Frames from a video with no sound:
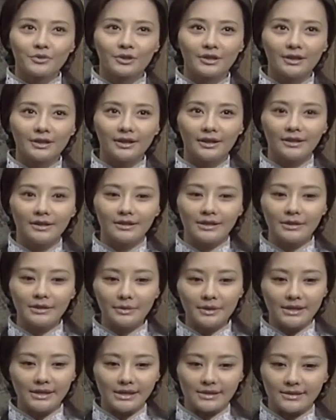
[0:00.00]
觉得，
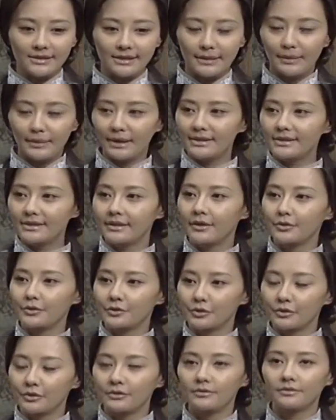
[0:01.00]
因为也是在拍戏
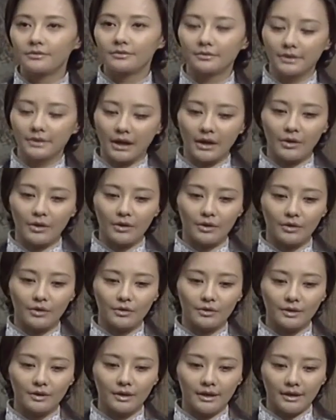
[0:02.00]
当中，然
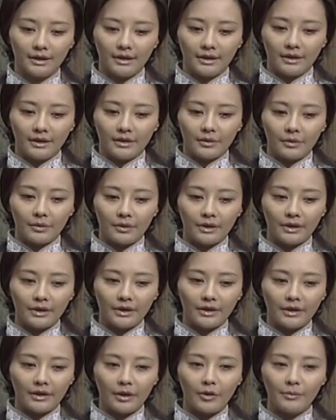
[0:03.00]
后
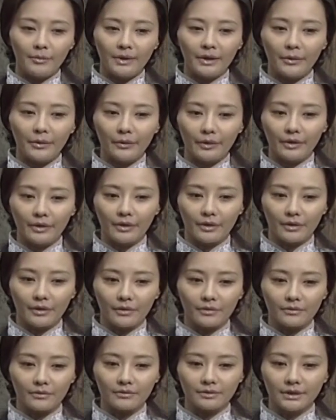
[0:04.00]
会后面会
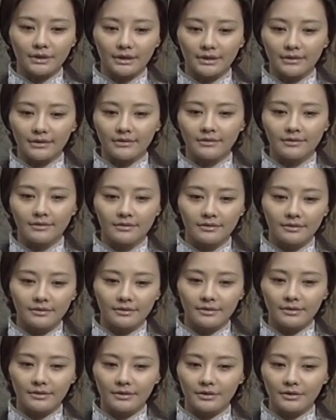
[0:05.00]
有可能，
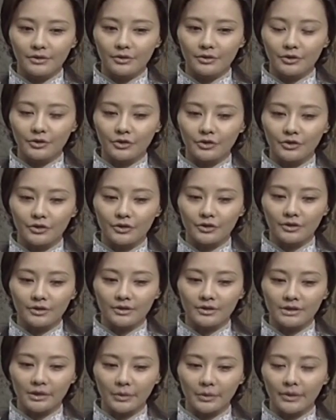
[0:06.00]
就
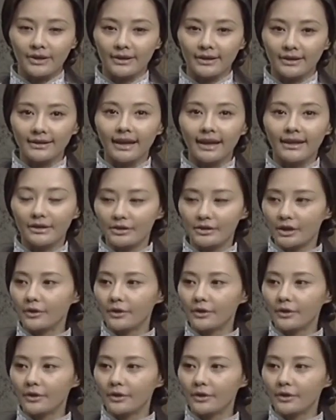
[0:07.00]
是结婚的更大的